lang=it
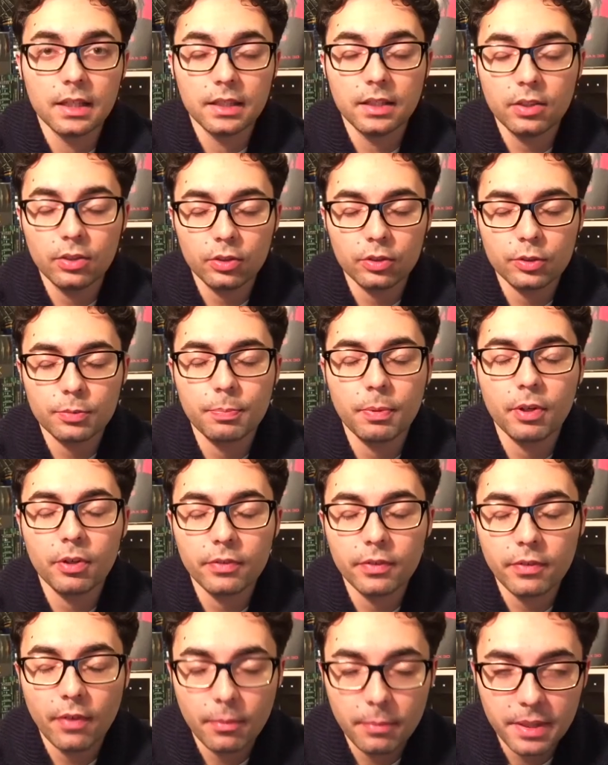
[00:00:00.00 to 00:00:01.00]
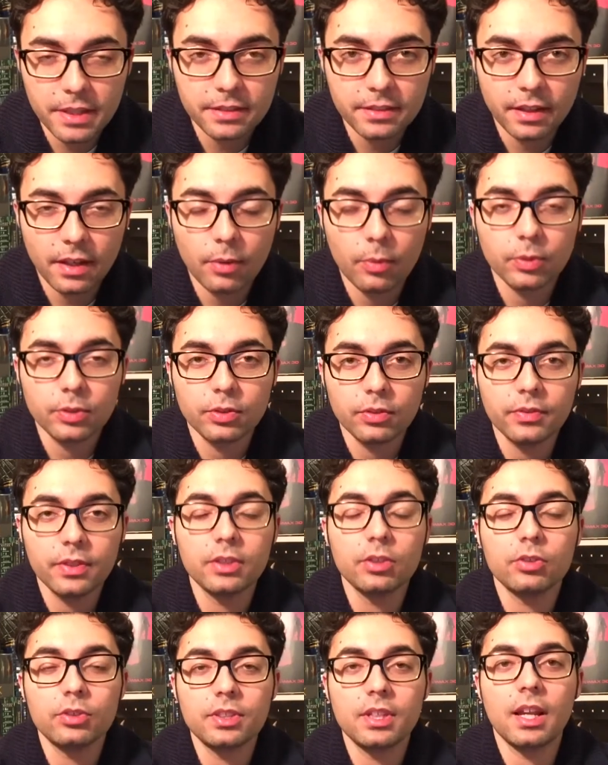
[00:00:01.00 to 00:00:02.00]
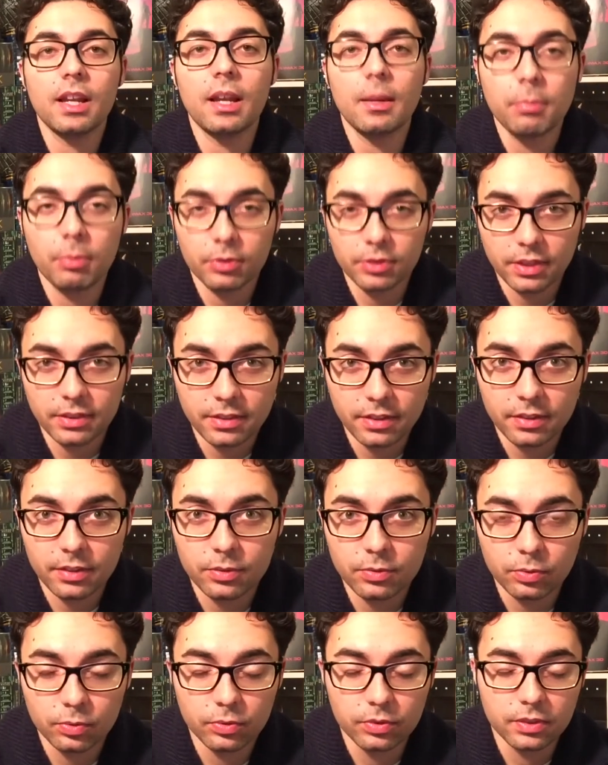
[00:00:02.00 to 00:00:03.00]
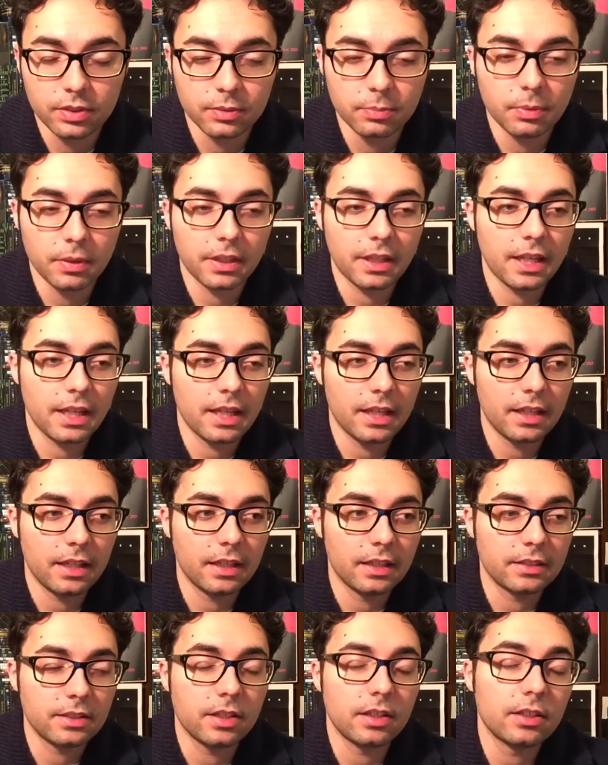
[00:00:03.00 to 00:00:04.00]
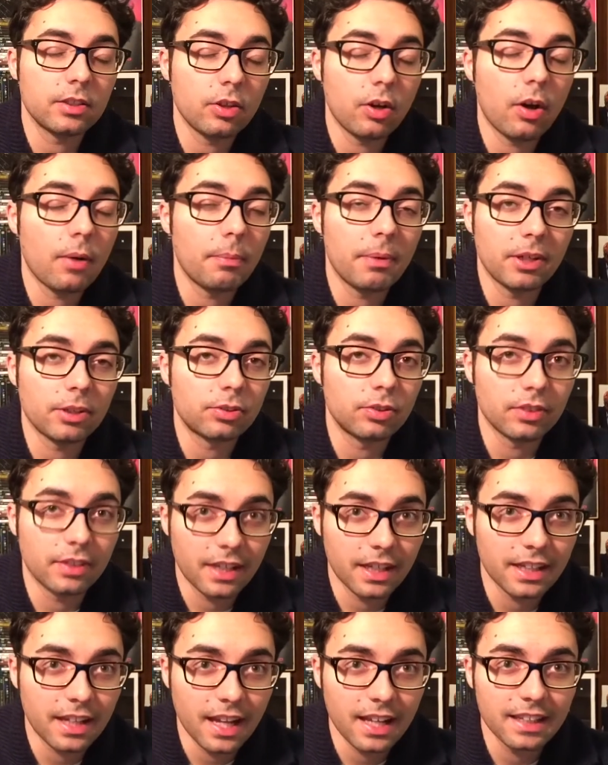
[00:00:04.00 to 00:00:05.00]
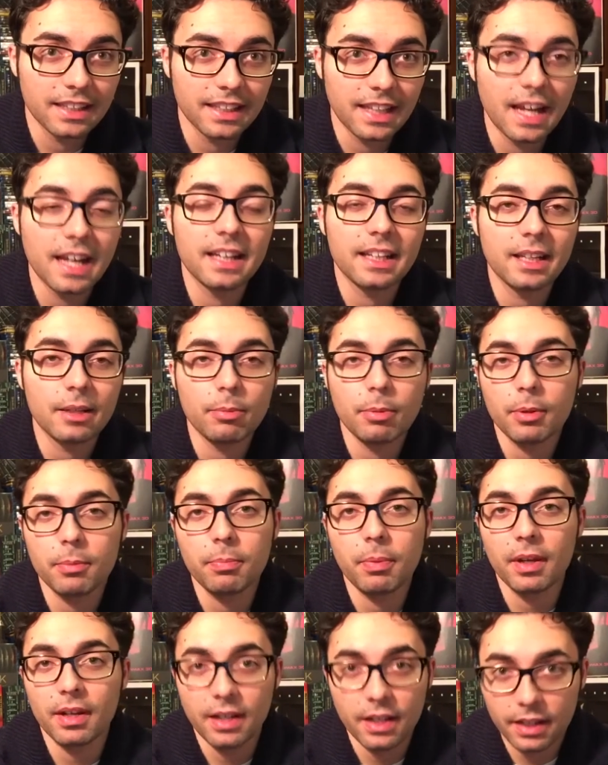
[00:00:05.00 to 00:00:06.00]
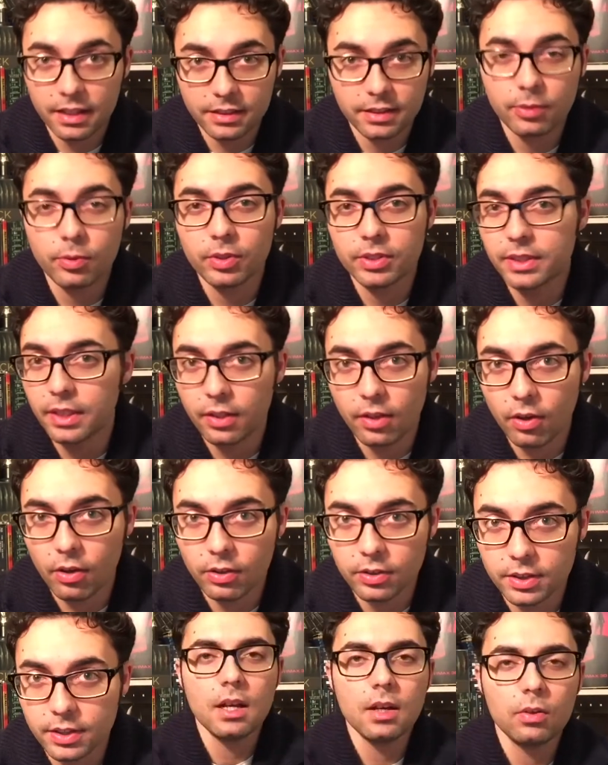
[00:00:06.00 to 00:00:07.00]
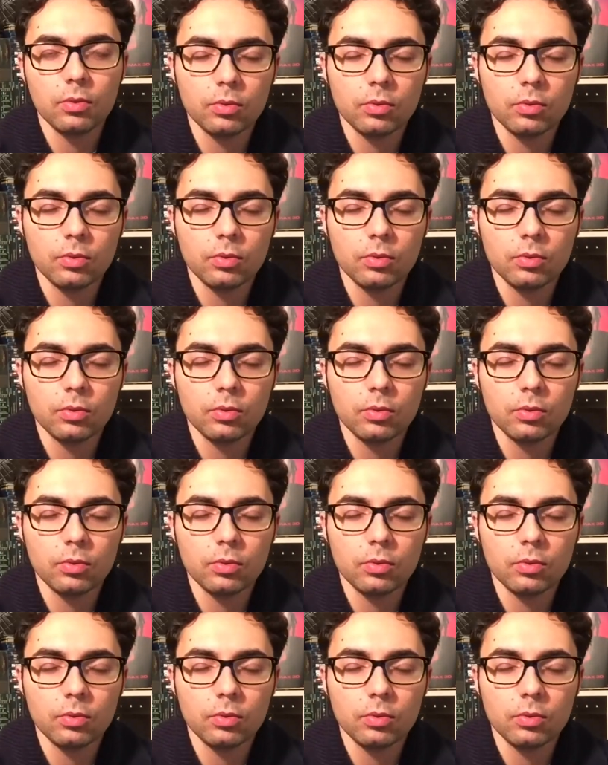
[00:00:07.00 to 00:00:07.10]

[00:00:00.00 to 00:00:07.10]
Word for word: Io spero vivamente che questo video sia alla portata di tutti perché cioè, io ho aperto il canale anche per parlare di queste cose.